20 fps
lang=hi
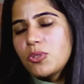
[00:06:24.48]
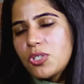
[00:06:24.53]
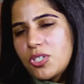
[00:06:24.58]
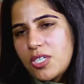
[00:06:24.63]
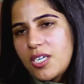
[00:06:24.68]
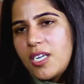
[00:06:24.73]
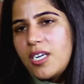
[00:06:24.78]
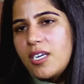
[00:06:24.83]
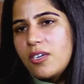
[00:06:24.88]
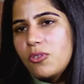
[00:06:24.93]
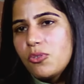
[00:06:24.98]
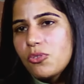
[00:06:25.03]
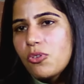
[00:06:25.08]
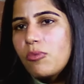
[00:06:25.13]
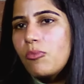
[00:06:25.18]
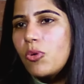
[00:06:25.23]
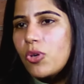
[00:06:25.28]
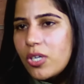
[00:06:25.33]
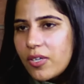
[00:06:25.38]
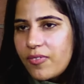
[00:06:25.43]
मुश्किल है खुद
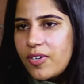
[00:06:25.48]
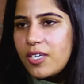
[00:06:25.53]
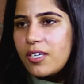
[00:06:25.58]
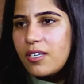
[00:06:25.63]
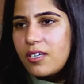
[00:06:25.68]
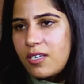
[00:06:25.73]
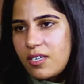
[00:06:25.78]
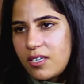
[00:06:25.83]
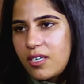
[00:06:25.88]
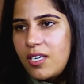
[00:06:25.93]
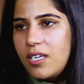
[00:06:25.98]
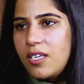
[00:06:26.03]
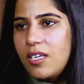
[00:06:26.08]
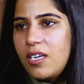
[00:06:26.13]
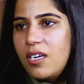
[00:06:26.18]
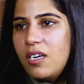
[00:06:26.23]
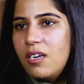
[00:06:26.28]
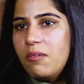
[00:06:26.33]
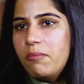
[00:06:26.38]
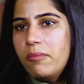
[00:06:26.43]
को मोटिवेटेड रखना
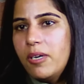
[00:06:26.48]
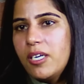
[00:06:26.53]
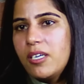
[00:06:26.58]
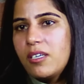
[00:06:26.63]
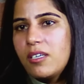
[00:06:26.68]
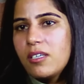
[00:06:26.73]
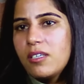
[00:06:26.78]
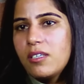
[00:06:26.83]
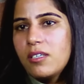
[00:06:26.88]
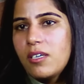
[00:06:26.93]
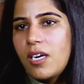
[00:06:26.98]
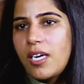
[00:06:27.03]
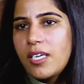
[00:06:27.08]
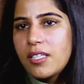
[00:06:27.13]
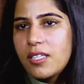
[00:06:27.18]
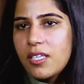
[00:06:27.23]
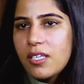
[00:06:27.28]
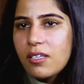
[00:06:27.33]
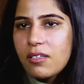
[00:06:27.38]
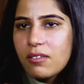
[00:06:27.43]
बट आई
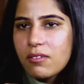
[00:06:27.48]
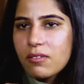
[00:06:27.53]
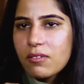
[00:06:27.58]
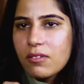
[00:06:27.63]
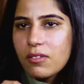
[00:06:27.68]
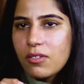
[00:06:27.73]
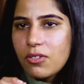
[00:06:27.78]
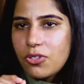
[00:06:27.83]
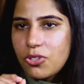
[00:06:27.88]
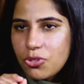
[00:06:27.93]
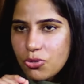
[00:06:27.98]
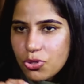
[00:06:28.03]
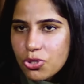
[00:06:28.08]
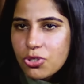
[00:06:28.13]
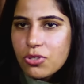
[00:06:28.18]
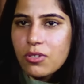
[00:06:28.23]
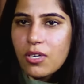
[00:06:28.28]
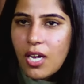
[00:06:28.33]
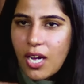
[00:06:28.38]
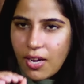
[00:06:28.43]
थिंक जो
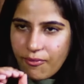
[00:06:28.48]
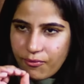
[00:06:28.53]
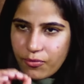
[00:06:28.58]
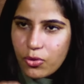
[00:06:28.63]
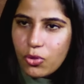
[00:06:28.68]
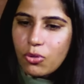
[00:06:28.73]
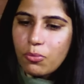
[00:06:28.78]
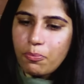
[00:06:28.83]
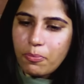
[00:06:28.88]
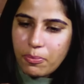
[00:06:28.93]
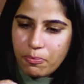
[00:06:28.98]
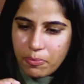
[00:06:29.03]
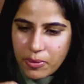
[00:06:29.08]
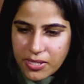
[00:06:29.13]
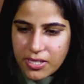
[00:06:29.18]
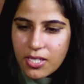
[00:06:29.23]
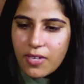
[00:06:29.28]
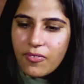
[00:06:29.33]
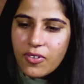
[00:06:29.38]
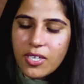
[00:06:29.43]
वो
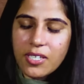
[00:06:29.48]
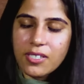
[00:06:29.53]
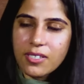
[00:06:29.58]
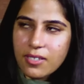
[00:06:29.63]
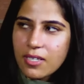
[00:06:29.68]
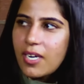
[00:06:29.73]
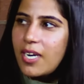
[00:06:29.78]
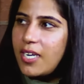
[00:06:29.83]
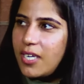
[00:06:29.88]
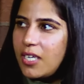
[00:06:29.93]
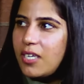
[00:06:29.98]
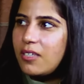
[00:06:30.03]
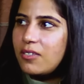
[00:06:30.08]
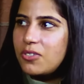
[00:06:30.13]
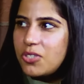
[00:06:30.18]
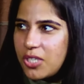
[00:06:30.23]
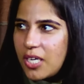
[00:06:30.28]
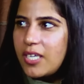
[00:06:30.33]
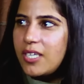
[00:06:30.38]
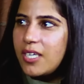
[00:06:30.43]
परसेवरेंस रहनी
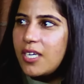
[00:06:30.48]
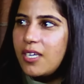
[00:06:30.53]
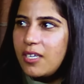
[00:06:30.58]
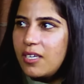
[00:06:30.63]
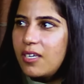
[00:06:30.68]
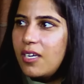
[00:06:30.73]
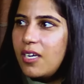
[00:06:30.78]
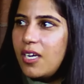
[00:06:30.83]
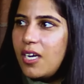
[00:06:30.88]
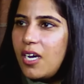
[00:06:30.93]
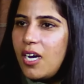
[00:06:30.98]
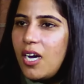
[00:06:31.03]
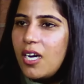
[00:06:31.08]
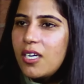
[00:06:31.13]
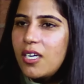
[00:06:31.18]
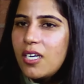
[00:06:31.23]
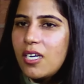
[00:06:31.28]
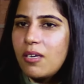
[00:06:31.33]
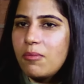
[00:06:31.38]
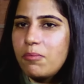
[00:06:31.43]
चाहिए right.
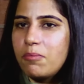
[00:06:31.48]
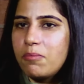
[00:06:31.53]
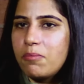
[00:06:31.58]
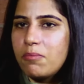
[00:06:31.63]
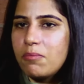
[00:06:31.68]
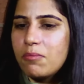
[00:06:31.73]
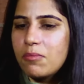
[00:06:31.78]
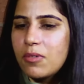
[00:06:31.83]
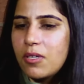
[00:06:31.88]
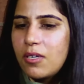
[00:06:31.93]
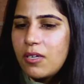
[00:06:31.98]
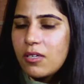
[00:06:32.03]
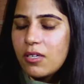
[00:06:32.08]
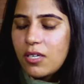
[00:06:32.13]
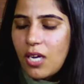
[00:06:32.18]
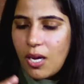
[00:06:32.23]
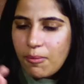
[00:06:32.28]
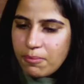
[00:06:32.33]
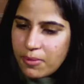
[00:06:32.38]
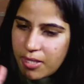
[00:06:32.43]
अगर आप
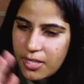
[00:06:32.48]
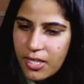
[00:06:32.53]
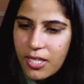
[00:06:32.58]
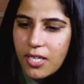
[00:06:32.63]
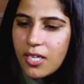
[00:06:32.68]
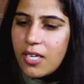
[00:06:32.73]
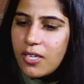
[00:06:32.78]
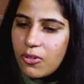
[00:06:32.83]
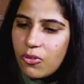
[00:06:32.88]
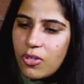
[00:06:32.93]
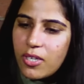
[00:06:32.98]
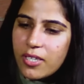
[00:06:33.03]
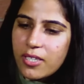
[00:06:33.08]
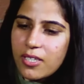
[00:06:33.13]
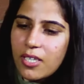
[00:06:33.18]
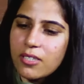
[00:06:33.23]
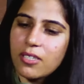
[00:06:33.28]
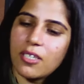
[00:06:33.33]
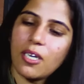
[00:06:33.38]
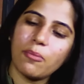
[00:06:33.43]
आप गिर गए हो
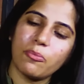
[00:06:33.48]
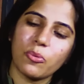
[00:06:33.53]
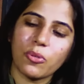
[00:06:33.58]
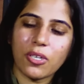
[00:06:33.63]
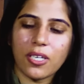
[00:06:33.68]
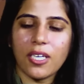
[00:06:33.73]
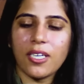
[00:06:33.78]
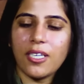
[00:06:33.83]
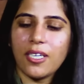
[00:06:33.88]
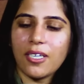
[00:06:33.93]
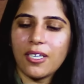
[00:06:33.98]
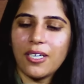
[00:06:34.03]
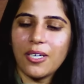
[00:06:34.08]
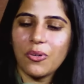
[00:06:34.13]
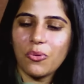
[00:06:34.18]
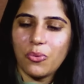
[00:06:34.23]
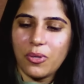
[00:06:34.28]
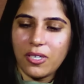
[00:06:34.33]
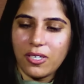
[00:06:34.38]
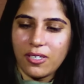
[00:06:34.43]
लेकिन अगर आप उठ के नहीं खड़े
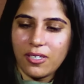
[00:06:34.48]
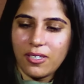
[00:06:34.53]
हुए